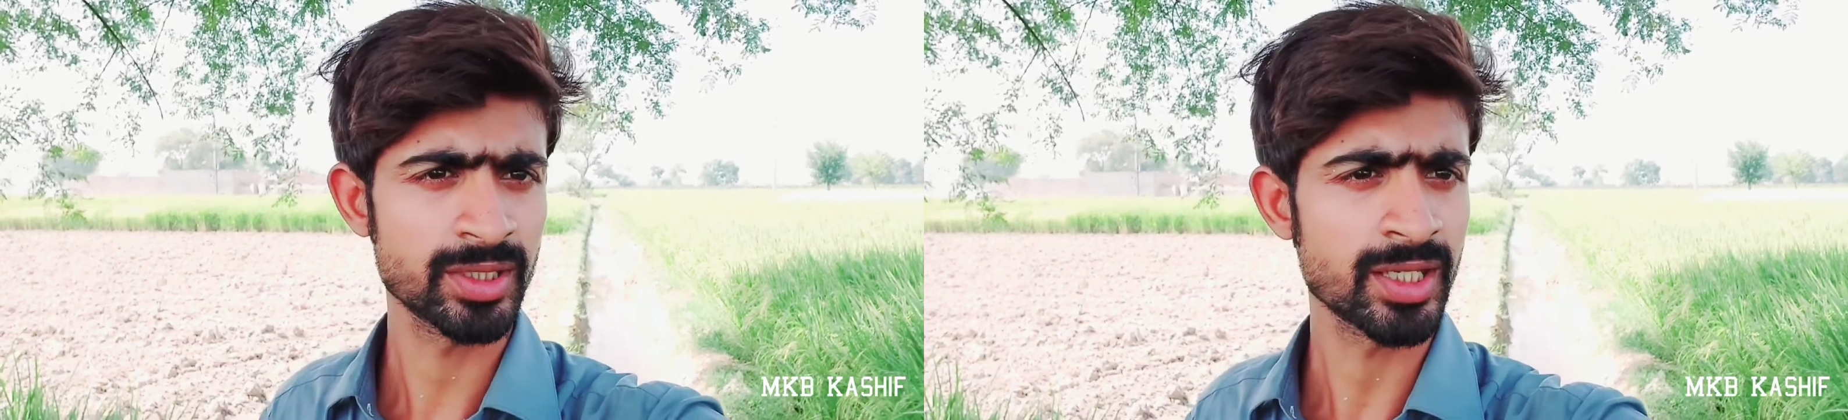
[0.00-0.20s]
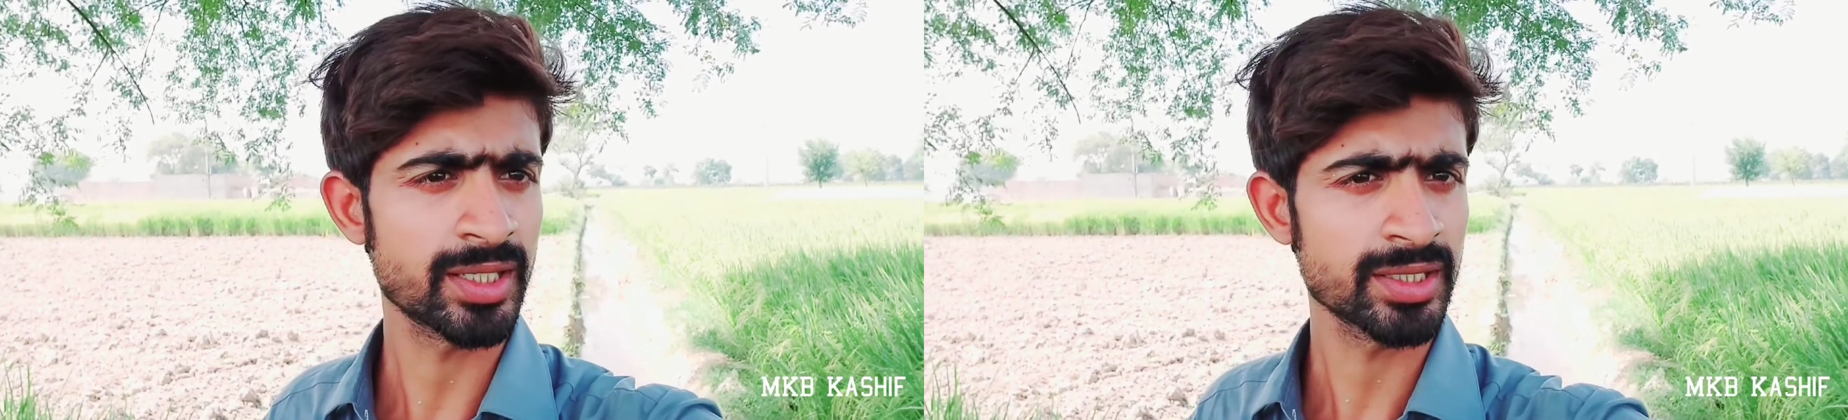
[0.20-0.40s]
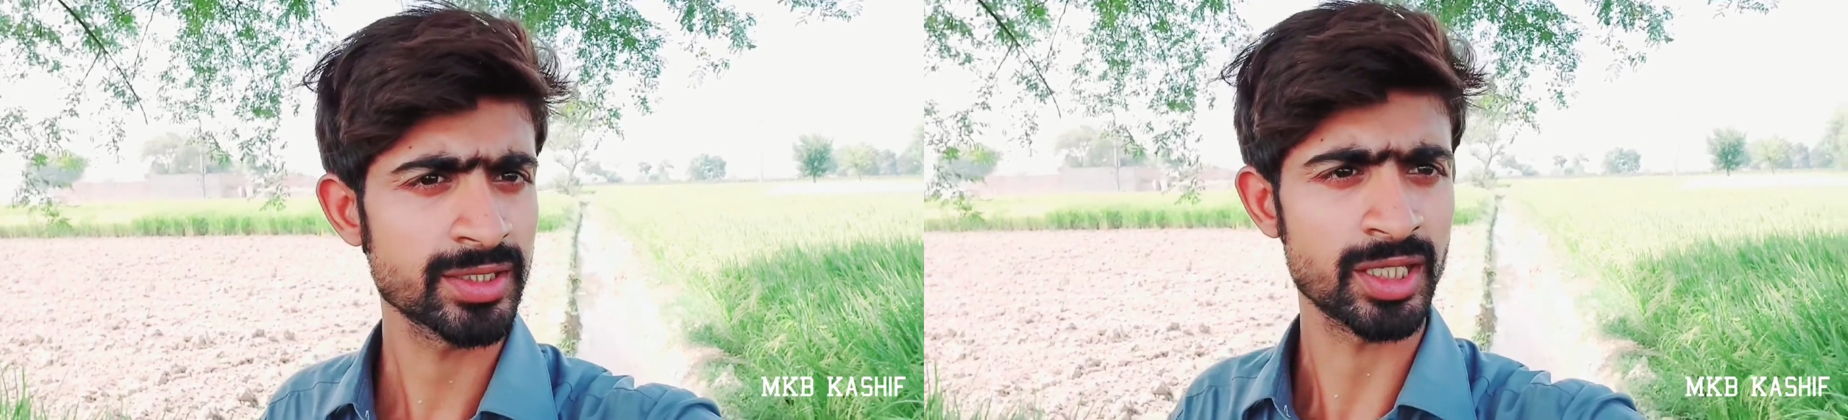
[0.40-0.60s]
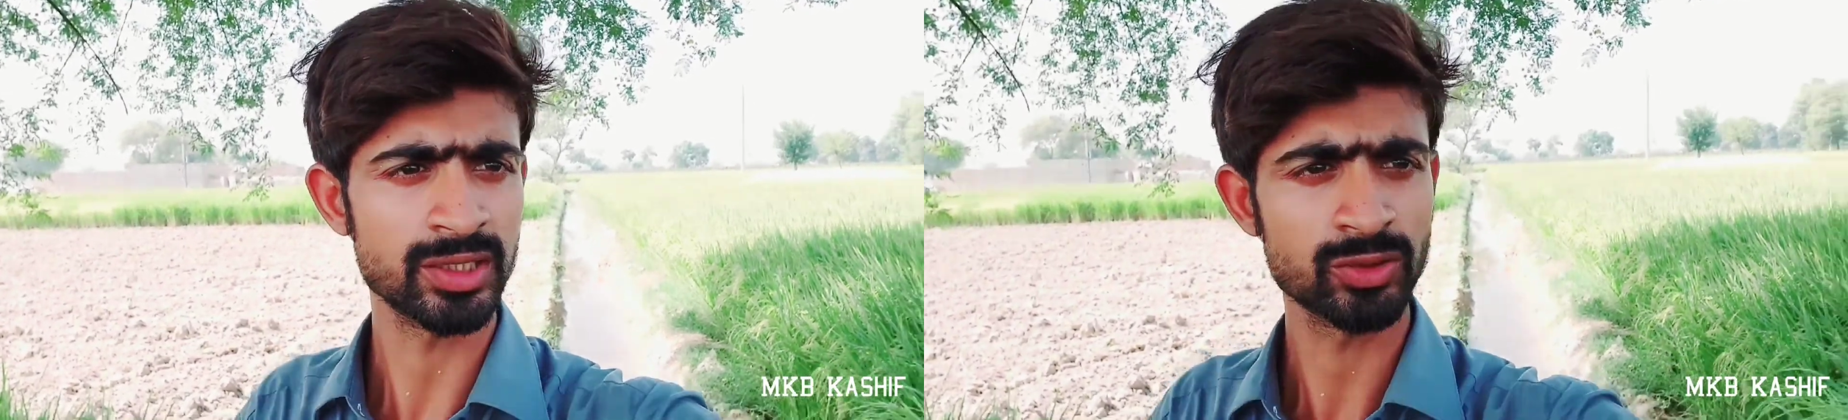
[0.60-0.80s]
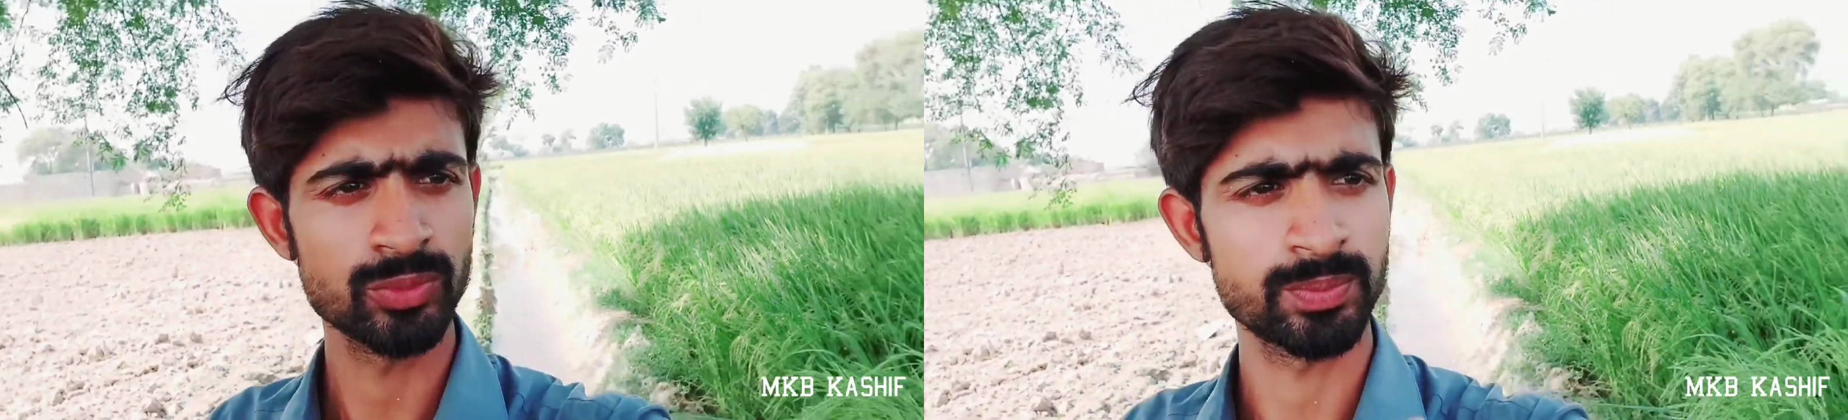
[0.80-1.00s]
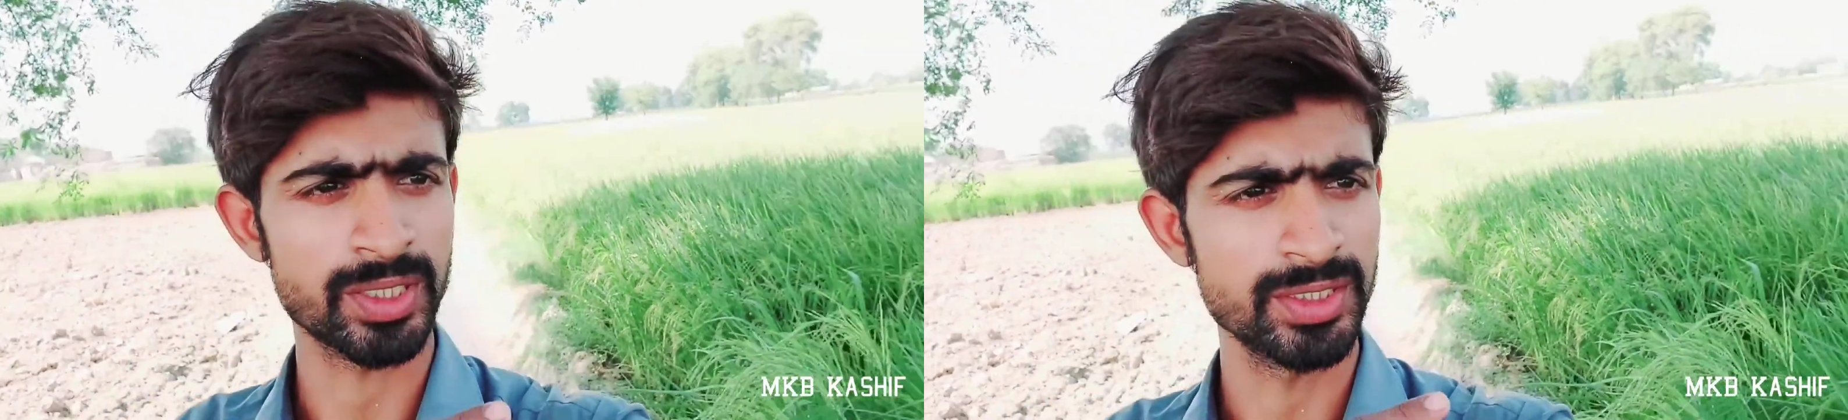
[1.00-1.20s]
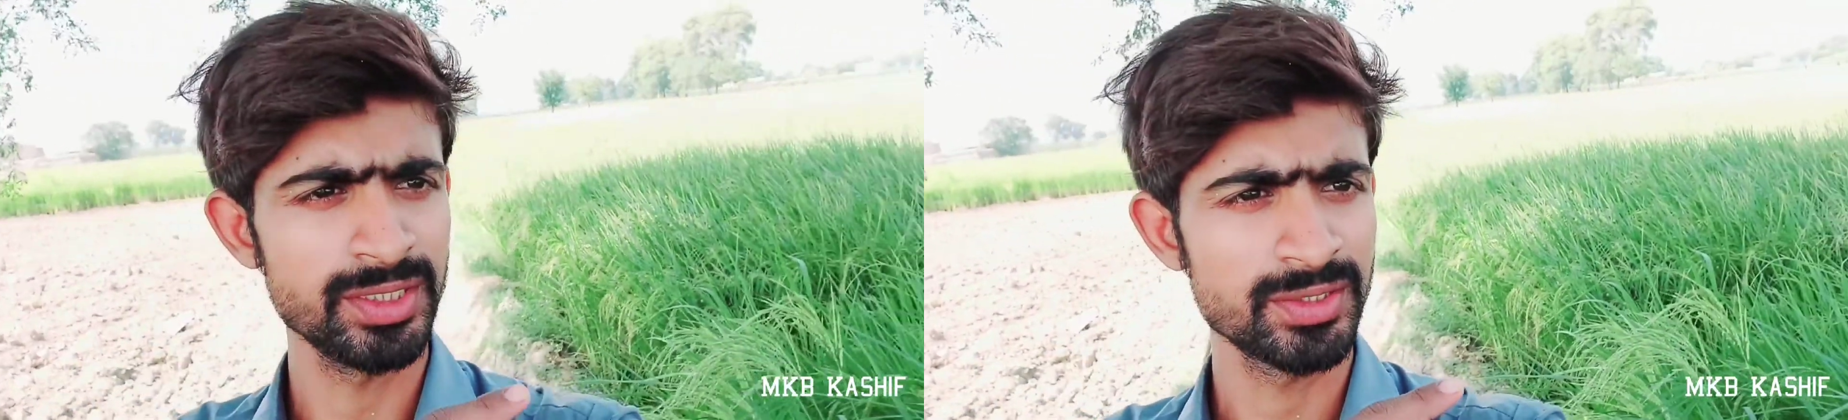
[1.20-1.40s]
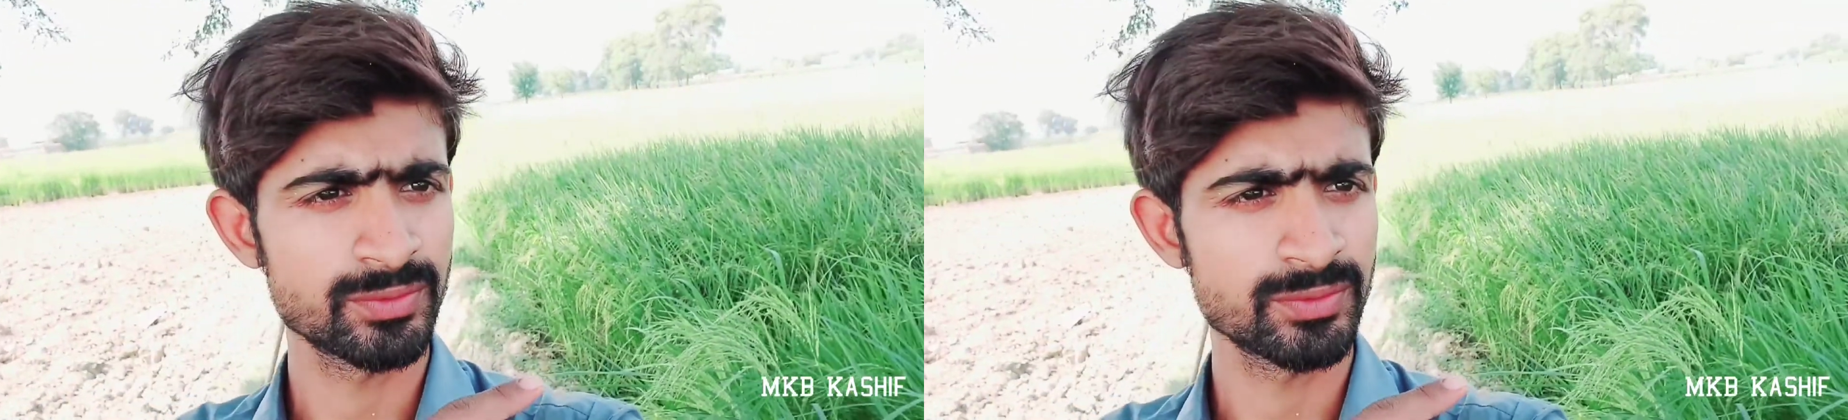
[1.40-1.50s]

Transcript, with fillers: लगा रहे हैं धान को पानी